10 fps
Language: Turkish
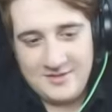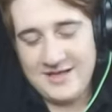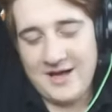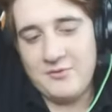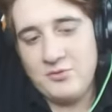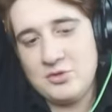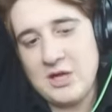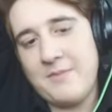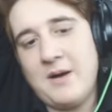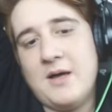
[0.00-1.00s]
ki. Ya Ümit
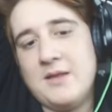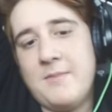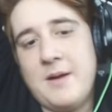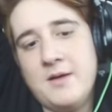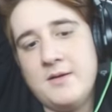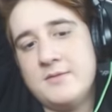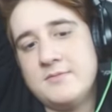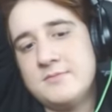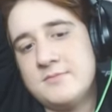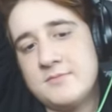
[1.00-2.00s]
abi ağlama. Abicim ah
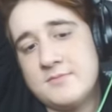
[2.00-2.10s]
abicim